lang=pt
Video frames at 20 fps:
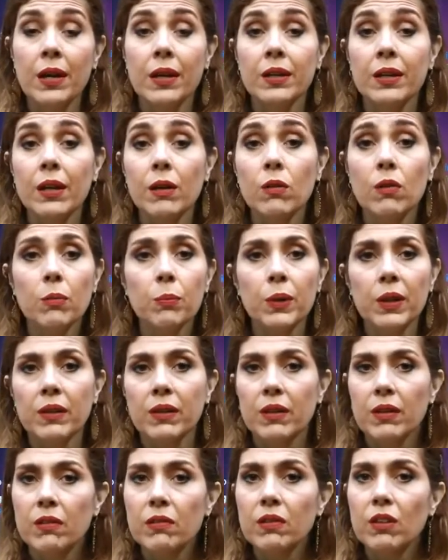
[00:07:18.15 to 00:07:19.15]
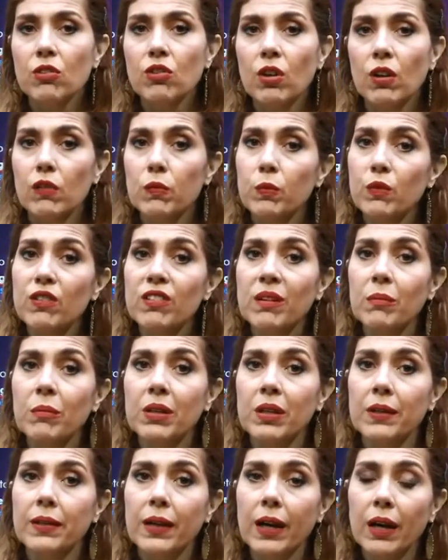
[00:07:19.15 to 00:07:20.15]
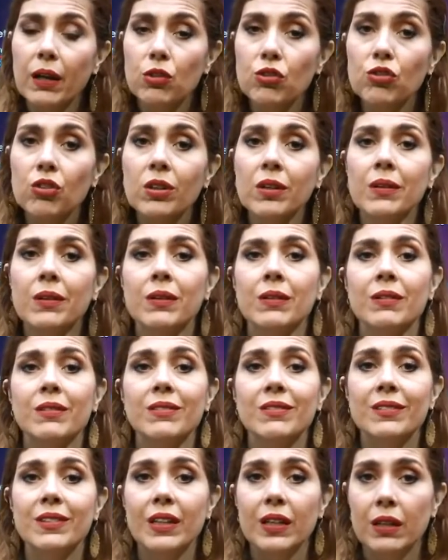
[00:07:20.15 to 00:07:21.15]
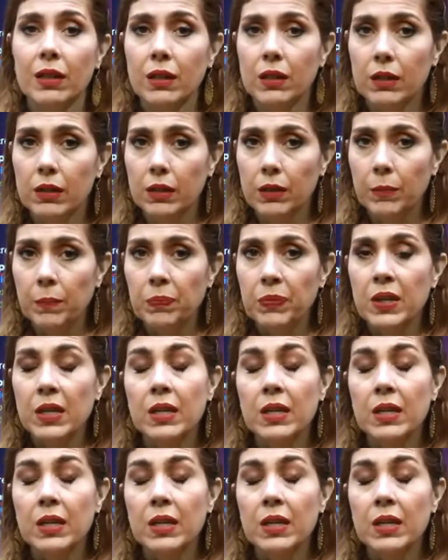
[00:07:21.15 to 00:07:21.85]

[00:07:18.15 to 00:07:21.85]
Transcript: que é a competência de responsabilidade dele.